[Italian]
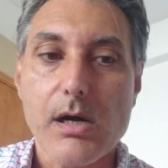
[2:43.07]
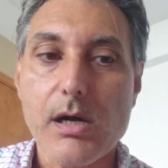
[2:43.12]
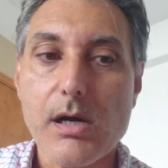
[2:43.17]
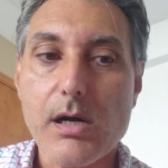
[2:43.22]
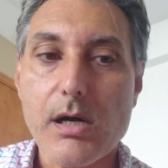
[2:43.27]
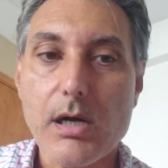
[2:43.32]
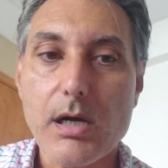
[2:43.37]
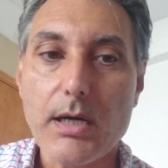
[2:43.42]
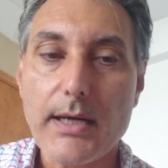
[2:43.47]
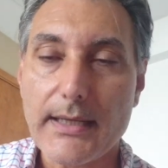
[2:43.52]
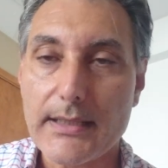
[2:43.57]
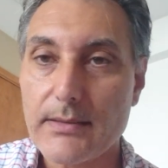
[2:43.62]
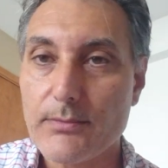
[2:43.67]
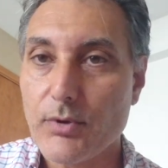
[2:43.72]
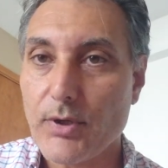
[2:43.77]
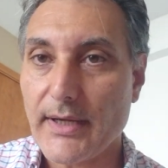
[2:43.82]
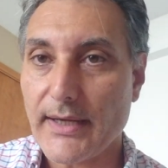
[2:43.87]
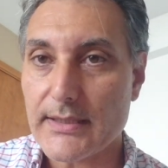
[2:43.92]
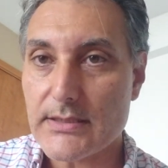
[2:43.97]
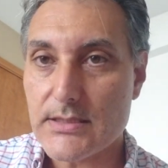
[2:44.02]
eh, la
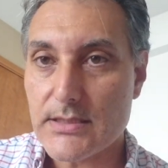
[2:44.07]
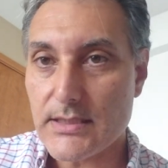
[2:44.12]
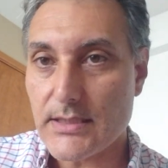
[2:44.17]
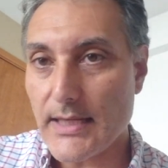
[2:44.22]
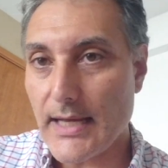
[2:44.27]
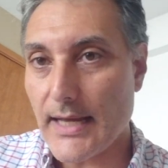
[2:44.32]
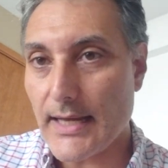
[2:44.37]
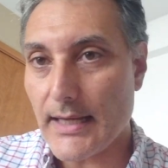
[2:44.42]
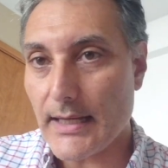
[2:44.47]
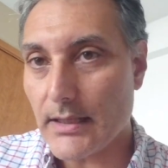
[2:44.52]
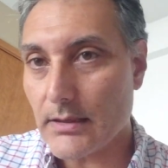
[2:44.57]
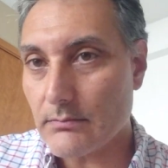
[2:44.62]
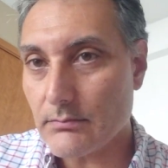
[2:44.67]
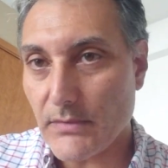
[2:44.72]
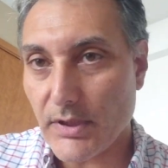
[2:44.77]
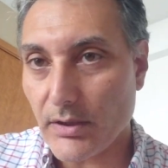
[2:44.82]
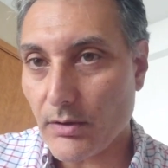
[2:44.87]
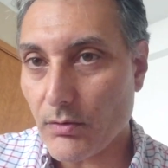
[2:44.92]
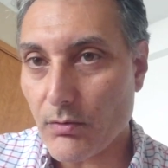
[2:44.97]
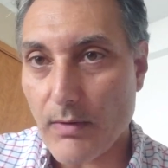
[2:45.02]
democrazia
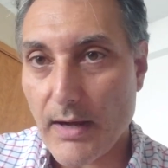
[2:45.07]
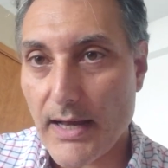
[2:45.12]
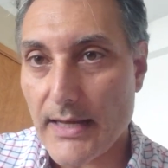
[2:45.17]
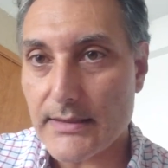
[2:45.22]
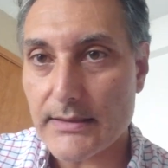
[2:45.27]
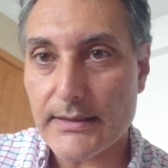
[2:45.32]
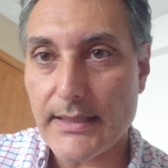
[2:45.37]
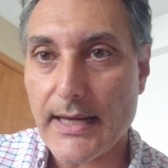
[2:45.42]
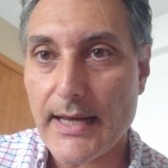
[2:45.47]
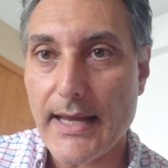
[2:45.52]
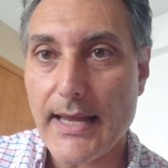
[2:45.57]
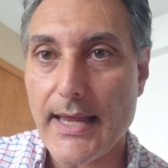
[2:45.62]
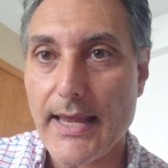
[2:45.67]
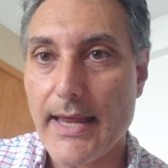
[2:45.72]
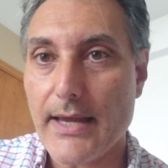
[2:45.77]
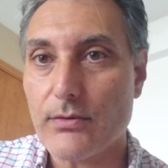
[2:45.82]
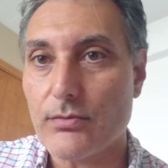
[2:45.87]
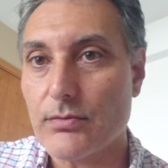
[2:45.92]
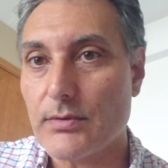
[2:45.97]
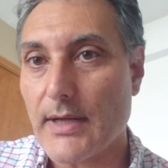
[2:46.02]
in Ruanda
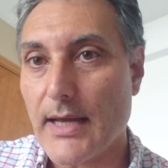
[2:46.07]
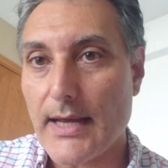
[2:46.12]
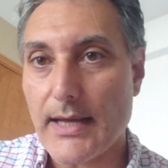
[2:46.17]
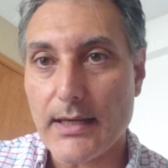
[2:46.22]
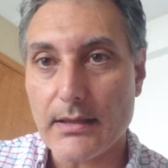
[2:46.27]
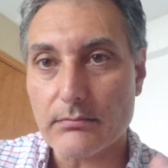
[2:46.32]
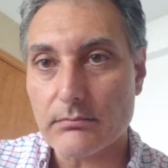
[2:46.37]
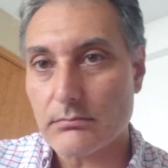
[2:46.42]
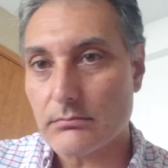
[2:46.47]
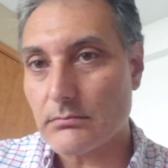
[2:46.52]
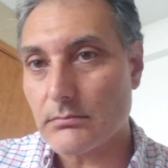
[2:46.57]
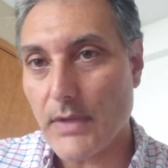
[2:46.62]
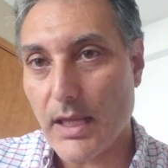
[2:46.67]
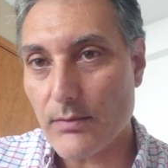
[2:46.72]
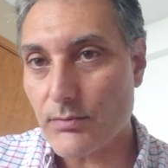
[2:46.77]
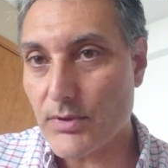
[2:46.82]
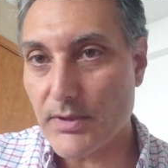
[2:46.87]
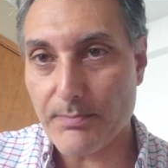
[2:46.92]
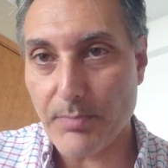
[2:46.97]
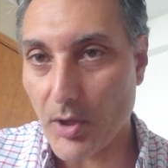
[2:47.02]
è, una, è
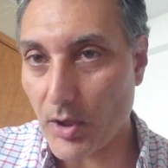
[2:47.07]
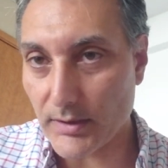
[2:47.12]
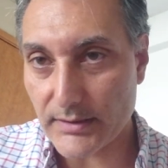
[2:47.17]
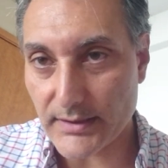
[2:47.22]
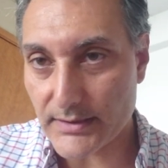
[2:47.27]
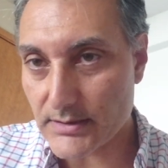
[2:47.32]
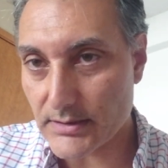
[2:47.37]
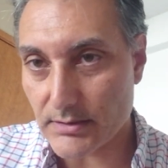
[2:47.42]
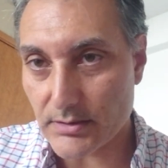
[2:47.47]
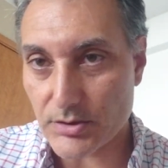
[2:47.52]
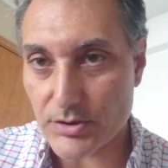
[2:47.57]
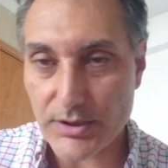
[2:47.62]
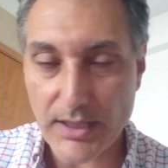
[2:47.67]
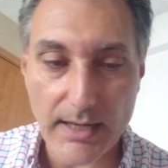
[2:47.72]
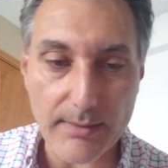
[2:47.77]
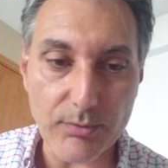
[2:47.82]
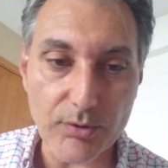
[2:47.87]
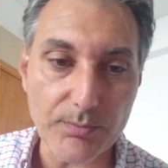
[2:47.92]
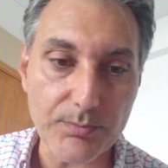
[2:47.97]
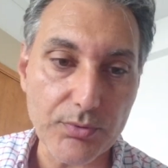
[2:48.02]
un'ipotesi,
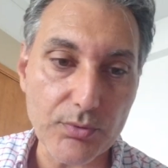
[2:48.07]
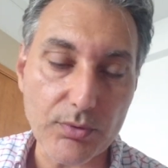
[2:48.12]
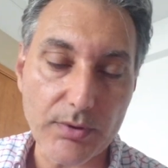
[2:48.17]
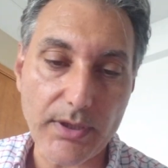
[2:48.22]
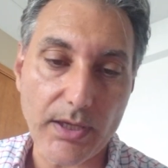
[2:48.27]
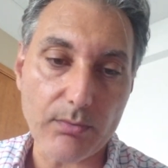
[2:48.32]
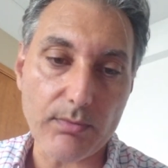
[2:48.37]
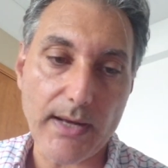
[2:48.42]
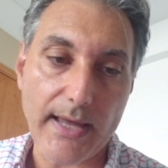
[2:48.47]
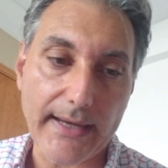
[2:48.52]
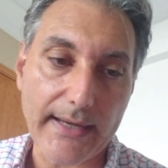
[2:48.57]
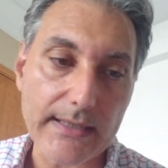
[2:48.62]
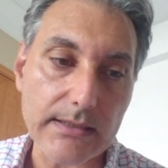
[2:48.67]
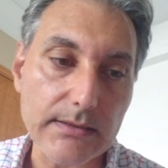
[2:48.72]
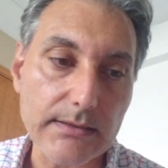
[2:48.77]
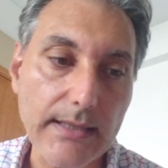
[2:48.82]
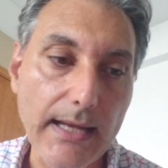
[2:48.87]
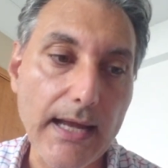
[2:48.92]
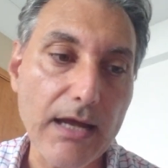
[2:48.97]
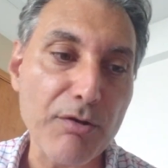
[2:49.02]
diciamo, più che una
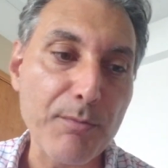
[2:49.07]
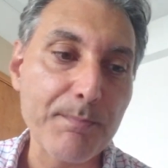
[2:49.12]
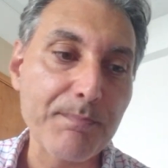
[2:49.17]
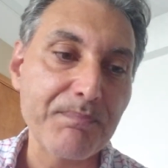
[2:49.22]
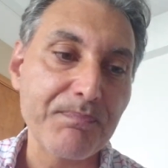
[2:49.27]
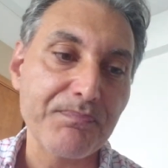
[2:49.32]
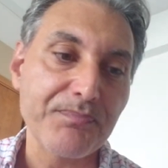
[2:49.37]
realtà.